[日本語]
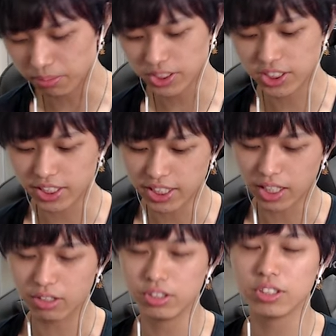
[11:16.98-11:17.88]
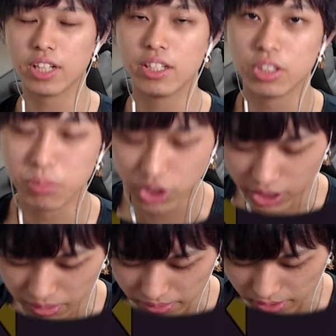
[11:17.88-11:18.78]
マジで出たら売るぐらいの気持ちで
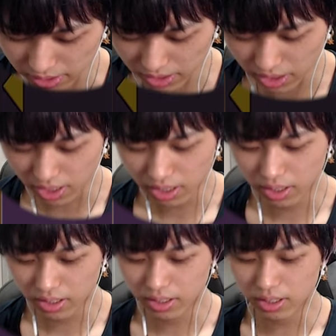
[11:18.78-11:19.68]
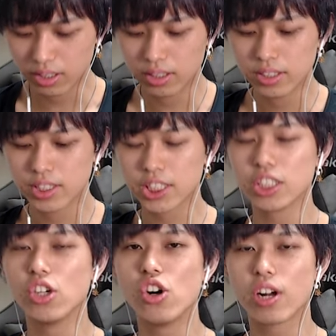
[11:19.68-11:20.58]
いきます。
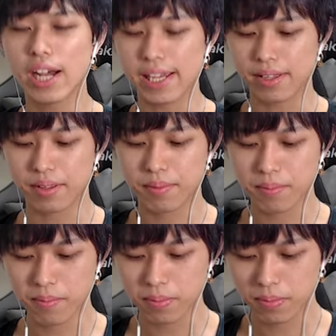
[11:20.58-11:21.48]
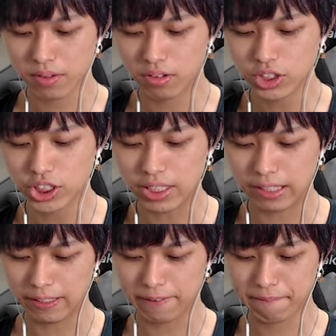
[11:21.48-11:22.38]
スノーカイ欲しい。
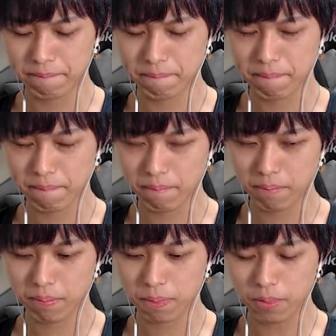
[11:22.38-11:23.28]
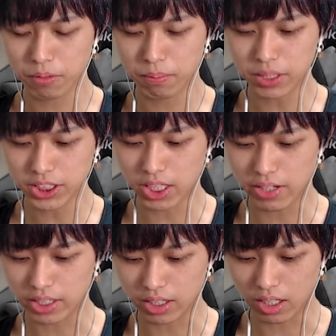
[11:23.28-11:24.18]
マジで可愛かった。